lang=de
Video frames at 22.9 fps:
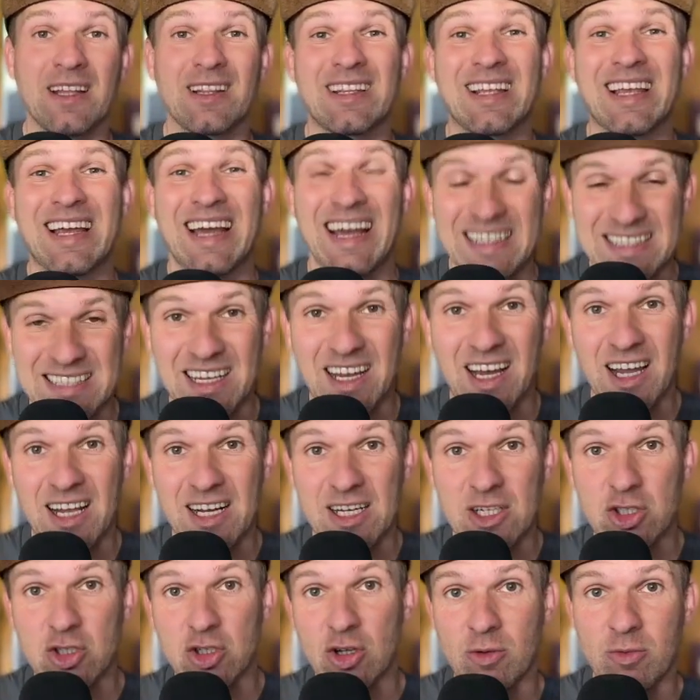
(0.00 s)
Krasse
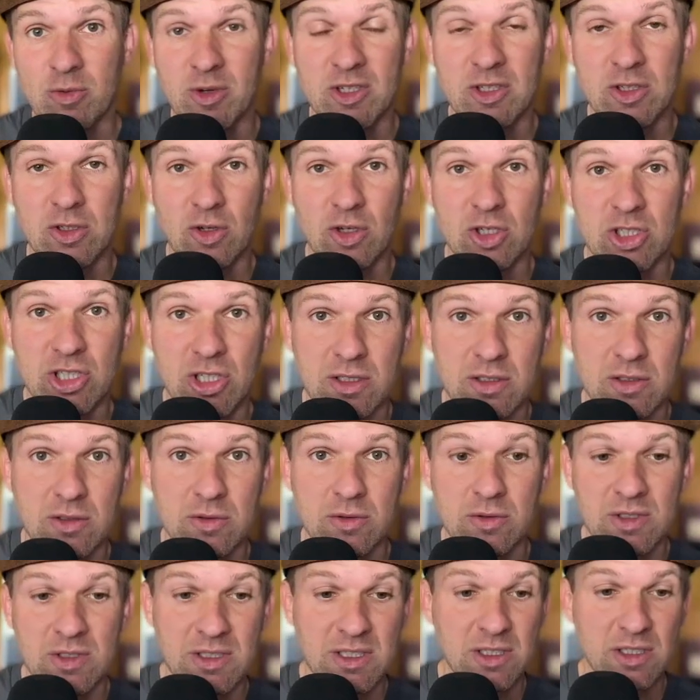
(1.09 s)
Hagelstürme in Deutschland
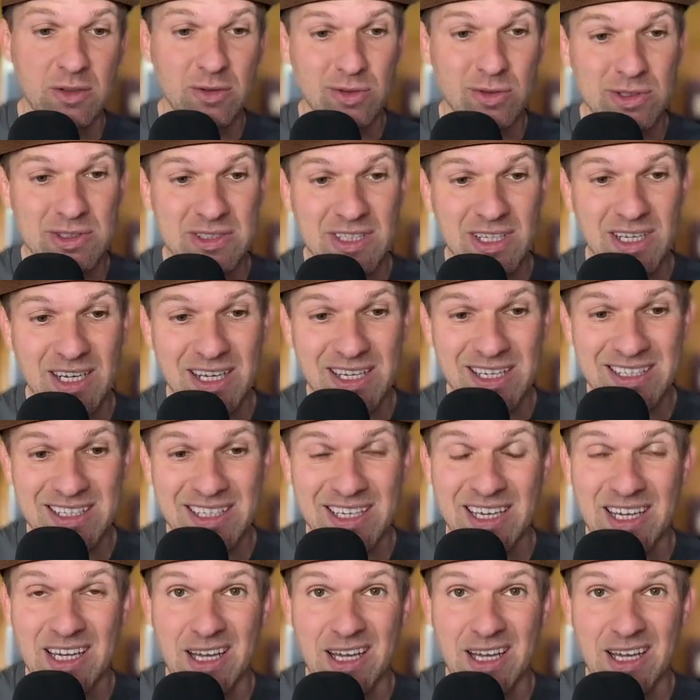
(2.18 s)
und in Österreich.